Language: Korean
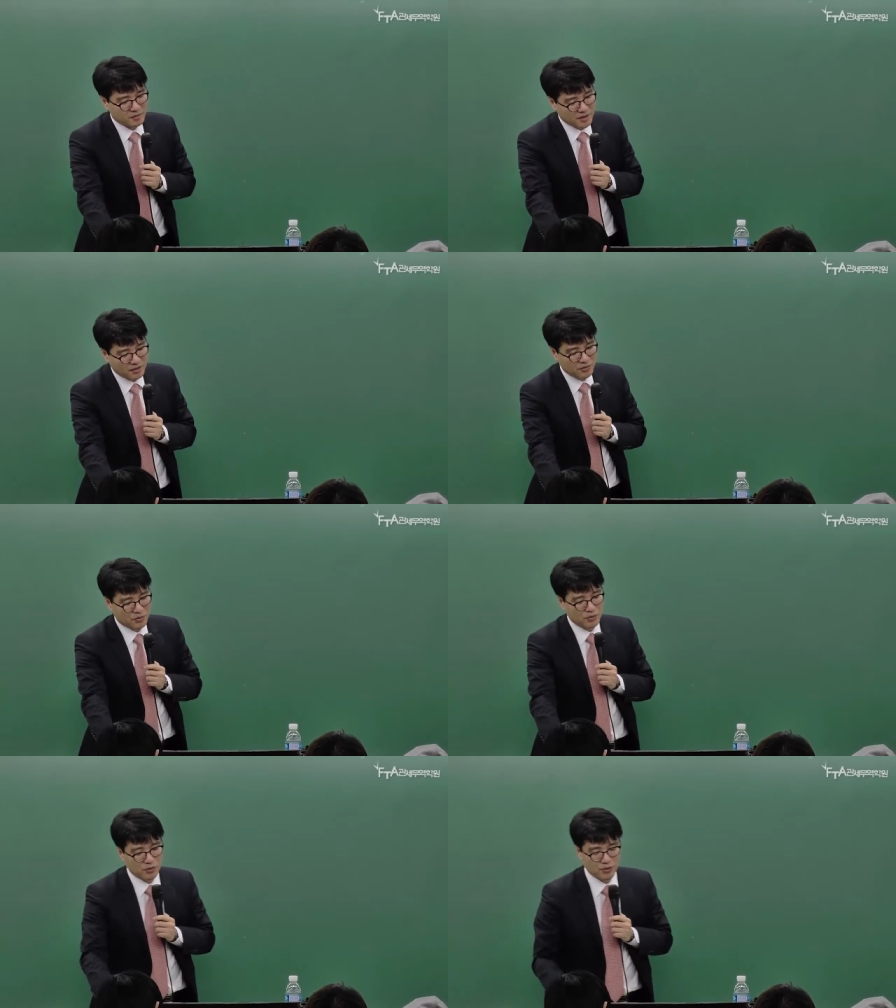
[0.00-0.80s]

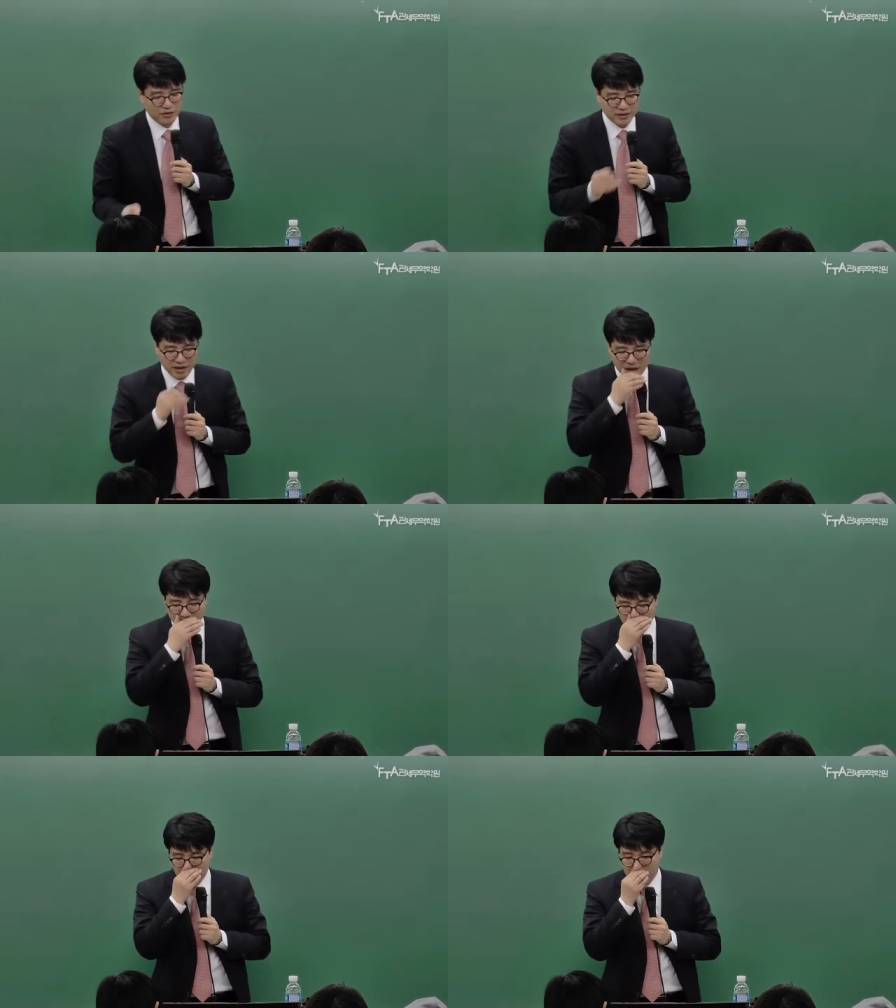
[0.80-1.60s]
각종 요소들이 다
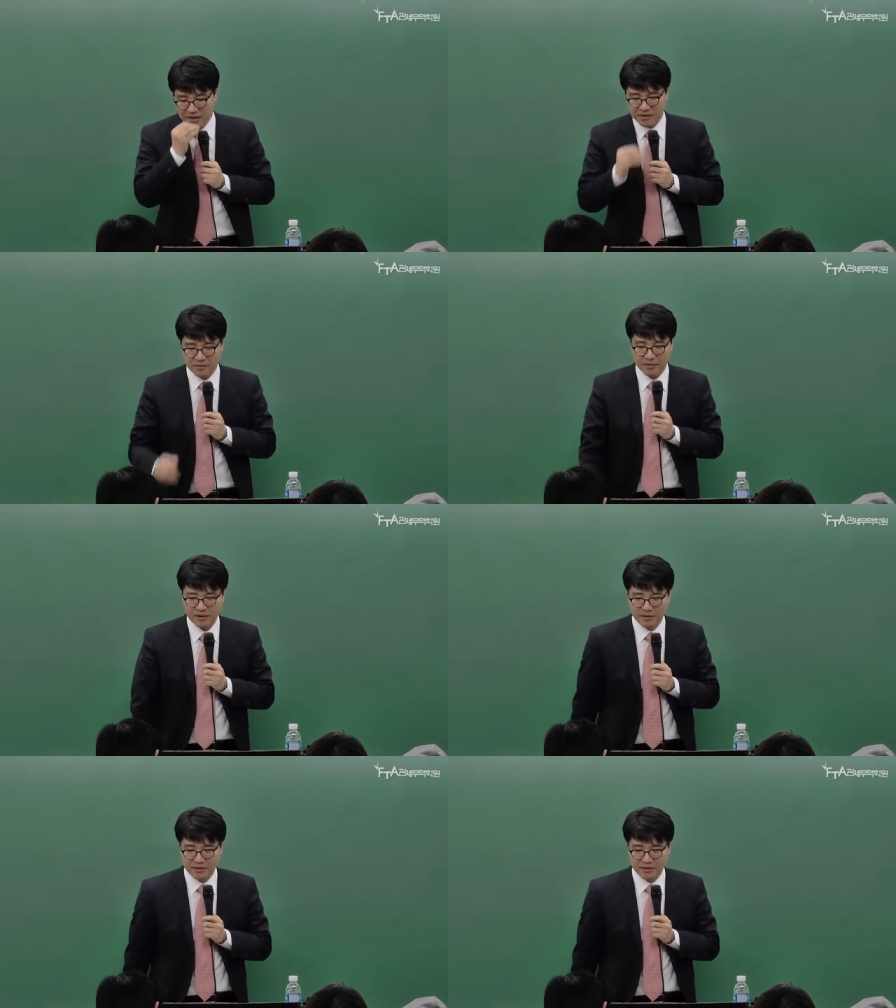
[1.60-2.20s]
포함되어 있습니다.